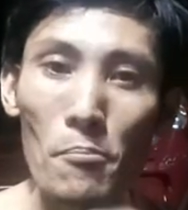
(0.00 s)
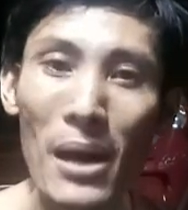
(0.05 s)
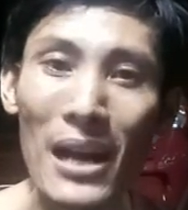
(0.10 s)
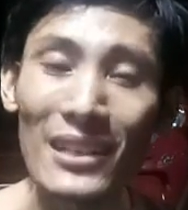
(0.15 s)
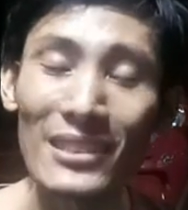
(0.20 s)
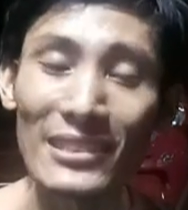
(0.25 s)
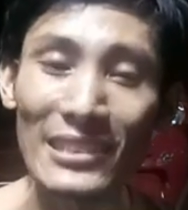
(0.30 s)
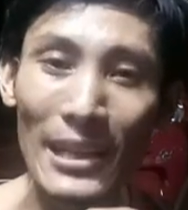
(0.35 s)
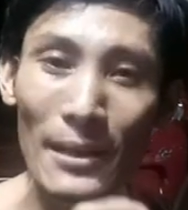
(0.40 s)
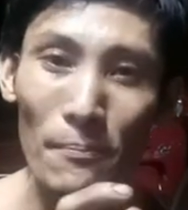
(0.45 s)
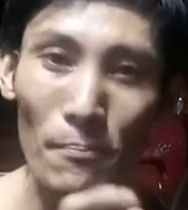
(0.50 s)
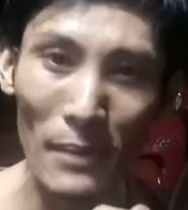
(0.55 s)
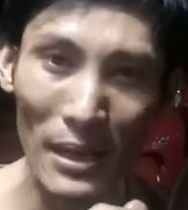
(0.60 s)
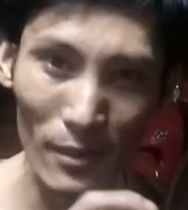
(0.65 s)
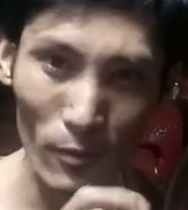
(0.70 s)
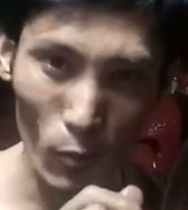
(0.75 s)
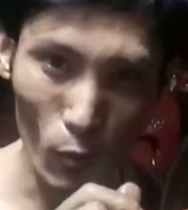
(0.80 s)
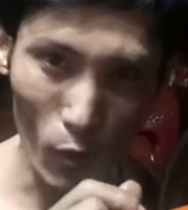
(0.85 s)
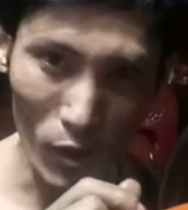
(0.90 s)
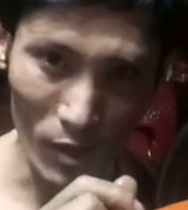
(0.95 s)
bạc xét
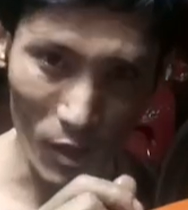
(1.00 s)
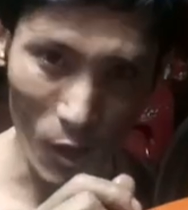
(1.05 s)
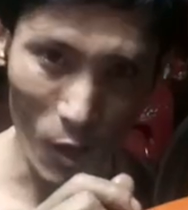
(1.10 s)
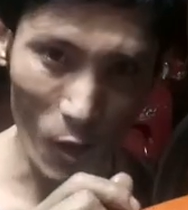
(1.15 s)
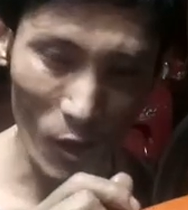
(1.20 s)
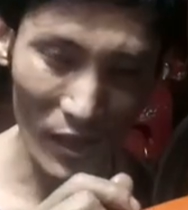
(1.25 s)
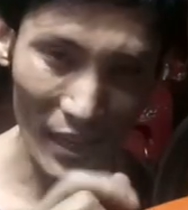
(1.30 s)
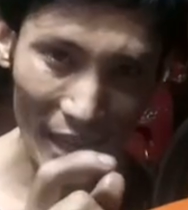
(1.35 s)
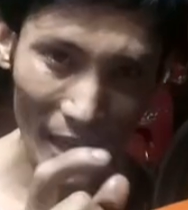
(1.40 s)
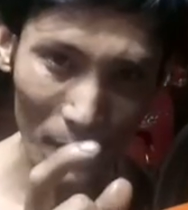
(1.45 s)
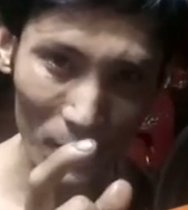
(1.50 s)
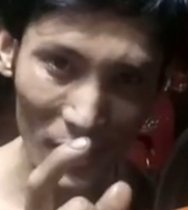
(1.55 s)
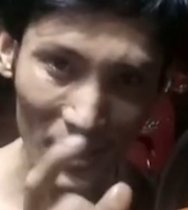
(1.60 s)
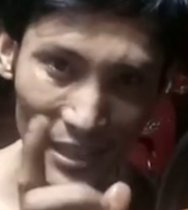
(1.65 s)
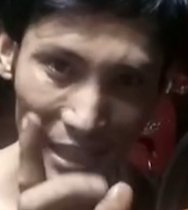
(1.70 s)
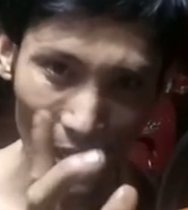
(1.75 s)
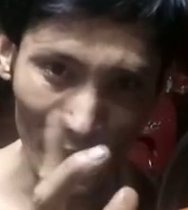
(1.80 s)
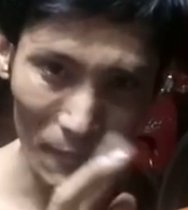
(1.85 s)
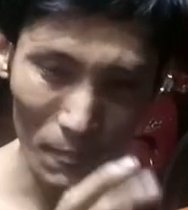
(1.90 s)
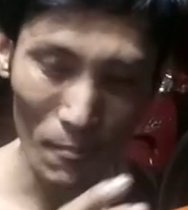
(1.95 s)
măng của nó là em đã
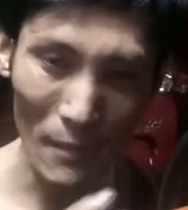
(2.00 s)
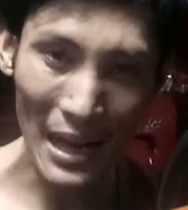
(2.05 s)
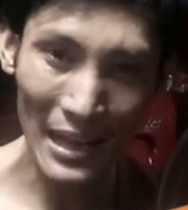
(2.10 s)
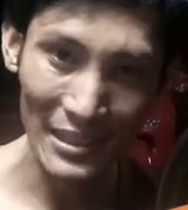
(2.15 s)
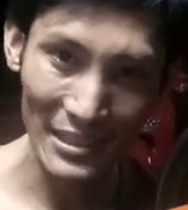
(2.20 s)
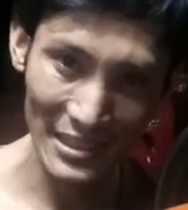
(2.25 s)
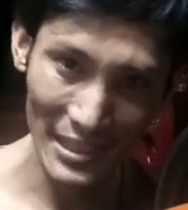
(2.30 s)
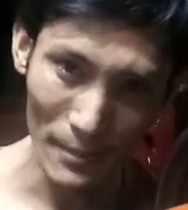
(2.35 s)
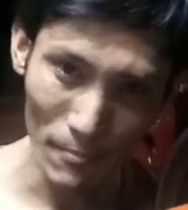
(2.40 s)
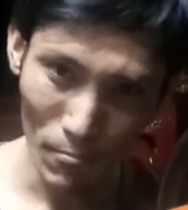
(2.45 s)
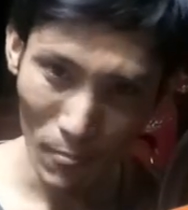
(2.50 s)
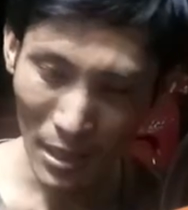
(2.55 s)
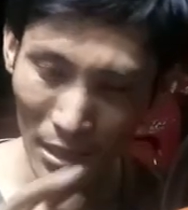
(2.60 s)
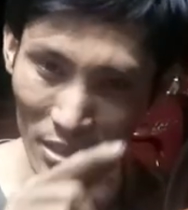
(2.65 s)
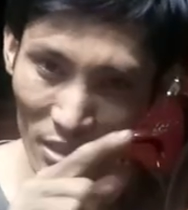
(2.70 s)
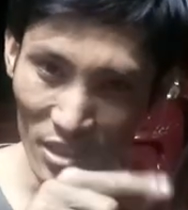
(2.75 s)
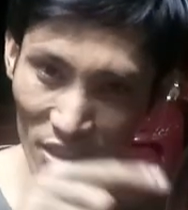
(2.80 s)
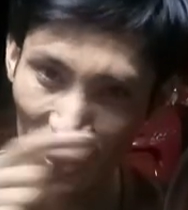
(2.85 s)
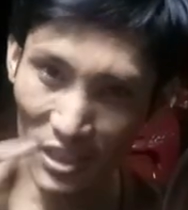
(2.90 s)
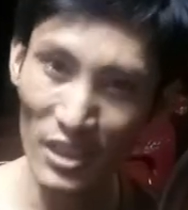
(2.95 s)
thay bạc xét
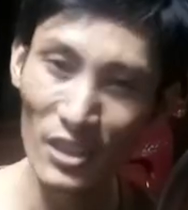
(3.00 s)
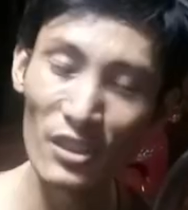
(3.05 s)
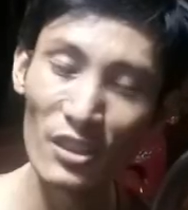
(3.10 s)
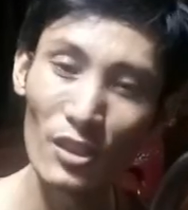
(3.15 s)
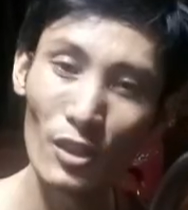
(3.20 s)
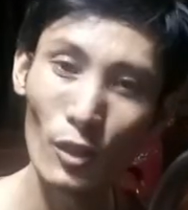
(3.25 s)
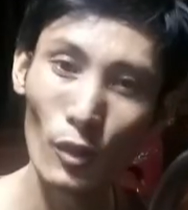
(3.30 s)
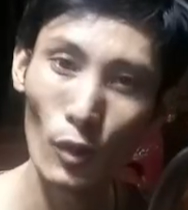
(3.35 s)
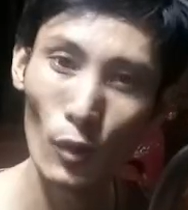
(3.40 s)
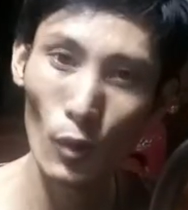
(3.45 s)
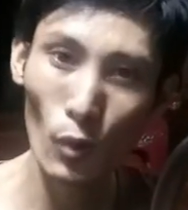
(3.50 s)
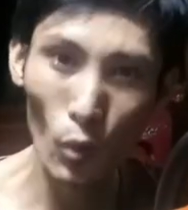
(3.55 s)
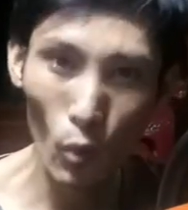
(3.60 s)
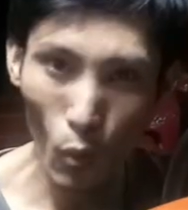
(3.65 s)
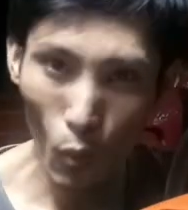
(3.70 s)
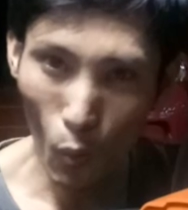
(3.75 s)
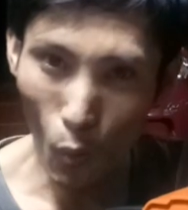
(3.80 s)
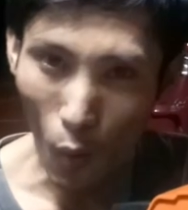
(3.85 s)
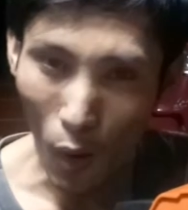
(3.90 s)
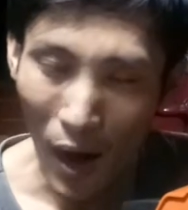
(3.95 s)
măng zin
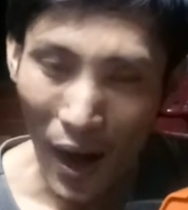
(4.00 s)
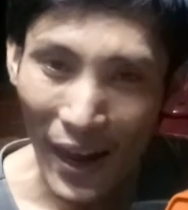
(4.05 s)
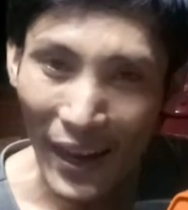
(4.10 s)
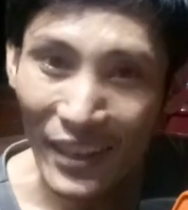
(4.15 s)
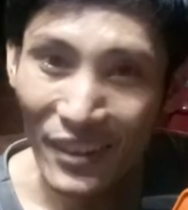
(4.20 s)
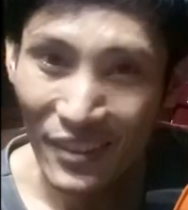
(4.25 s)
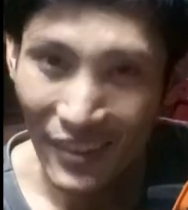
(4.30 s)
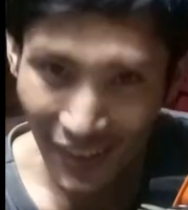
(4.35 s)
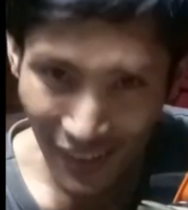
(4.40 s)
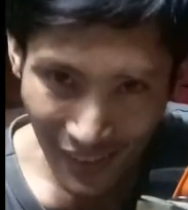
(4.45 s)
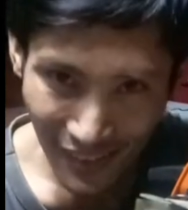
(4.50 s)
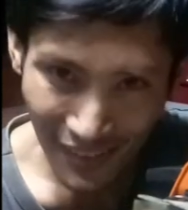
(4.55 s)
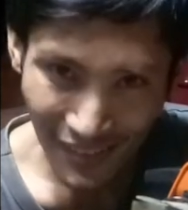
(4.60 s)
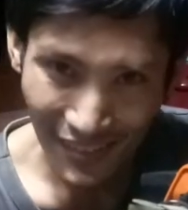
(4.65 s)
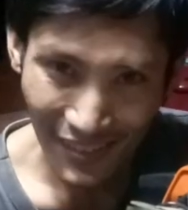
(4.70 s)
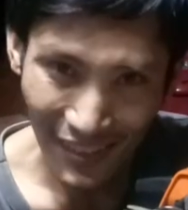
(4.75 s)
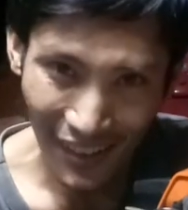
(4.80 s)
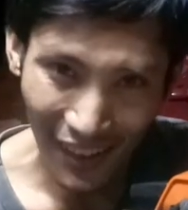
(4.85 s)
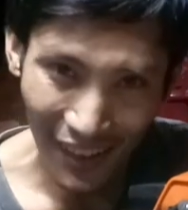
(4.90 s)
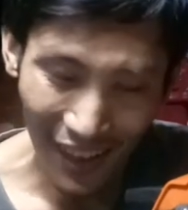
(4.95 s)
của ST
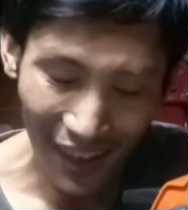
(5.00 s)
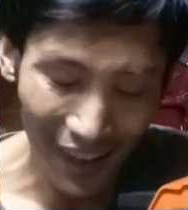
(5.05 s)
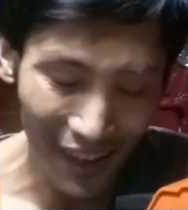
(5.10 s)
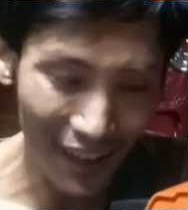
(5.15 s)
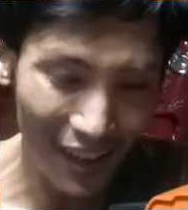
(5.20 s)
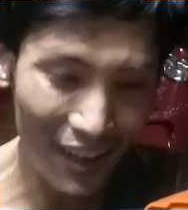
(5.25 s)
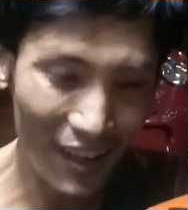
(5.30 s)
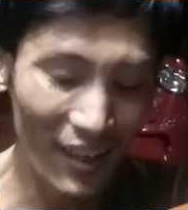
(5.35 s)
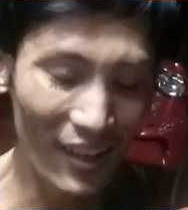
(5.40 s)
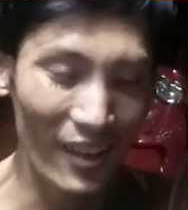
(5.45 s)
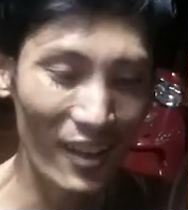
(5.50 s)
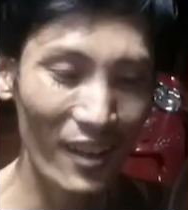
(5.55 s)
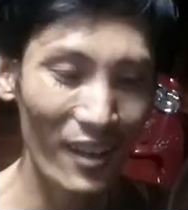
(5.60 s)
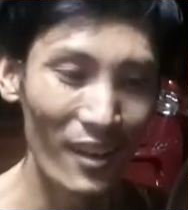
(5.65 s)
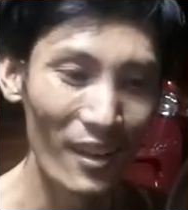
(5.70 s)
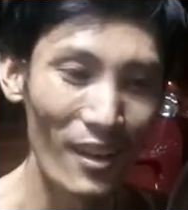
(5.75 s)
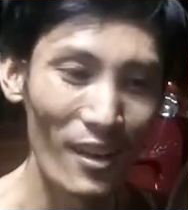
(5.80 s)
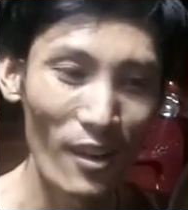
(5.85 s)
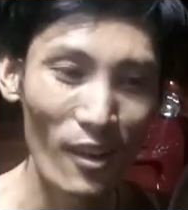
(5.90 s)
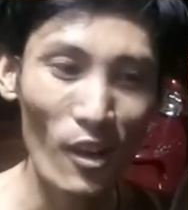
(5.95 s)
đó
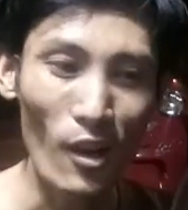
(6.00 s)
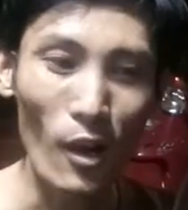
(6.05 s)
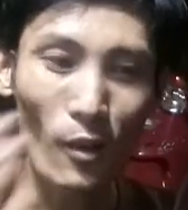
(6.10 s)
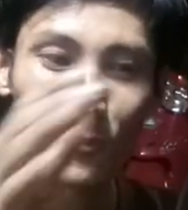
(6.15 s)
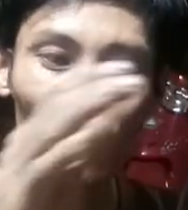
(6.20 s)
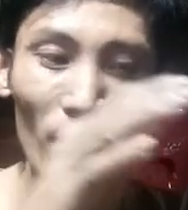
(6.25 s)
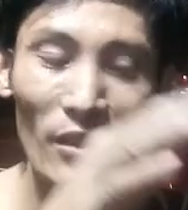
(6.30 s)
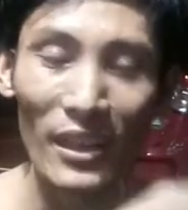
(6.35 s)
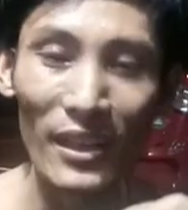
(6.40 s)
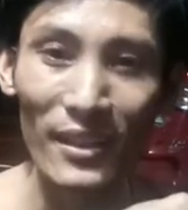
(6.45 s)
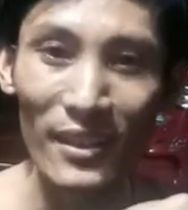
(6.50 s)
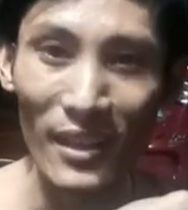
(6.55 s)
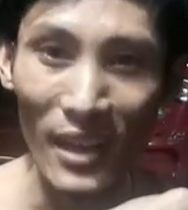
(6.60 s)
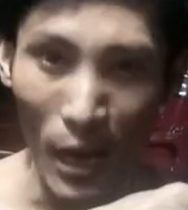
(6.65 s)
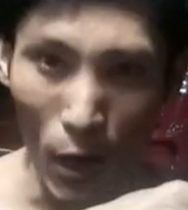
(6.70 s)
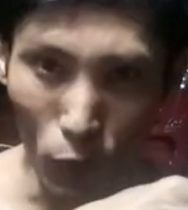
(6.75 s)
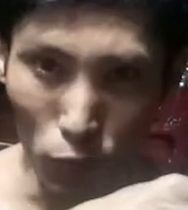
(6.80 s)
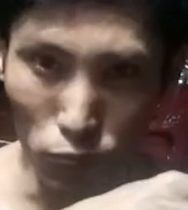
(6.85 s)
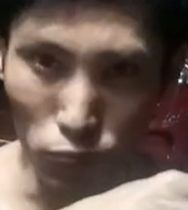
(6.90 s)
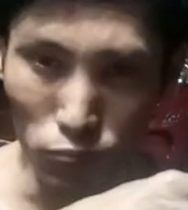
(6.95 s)
còn về
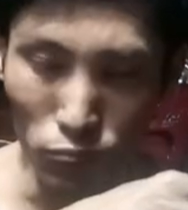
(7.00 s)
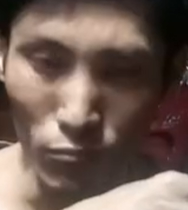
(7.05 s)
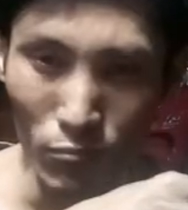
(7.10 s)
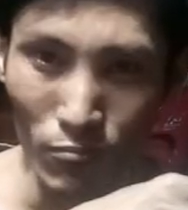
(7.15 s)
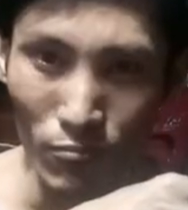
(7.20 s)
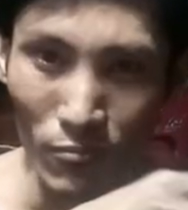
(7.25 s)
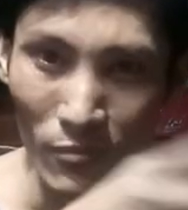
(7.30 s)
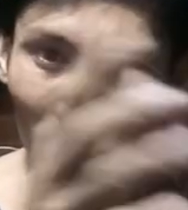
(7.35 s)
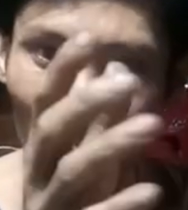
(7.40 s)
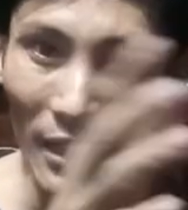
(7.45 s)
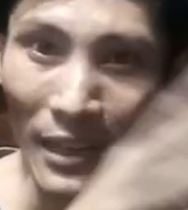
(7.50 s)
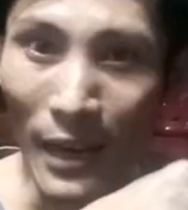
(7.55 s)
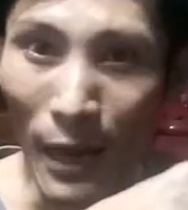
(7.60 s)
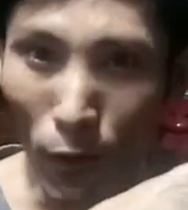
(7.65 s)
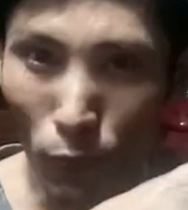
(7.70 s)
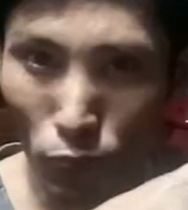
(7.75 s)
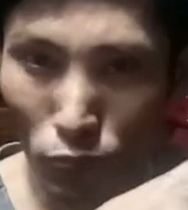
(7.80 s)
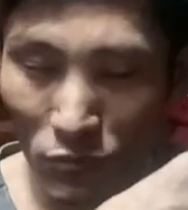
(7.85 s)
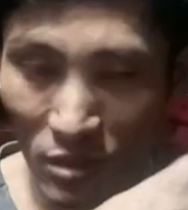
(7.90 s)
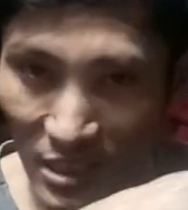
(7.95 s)
nòng
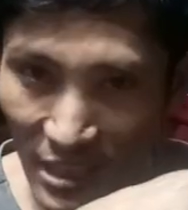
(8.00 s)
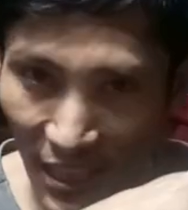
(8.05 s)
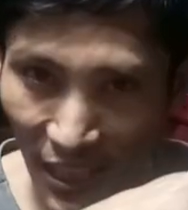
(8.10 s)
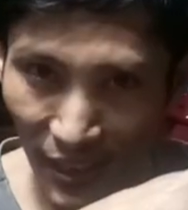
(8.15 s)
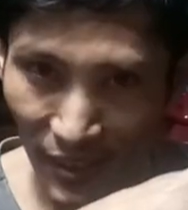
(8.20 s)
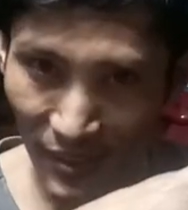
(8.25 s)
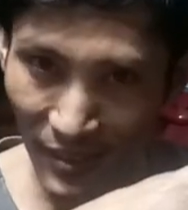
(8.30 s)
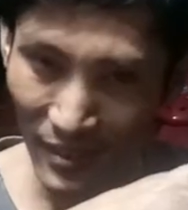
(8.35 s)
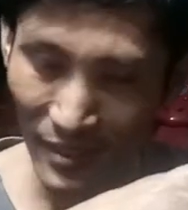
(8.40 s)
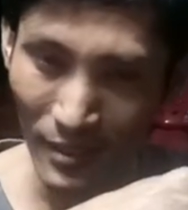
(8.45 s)
nòng dê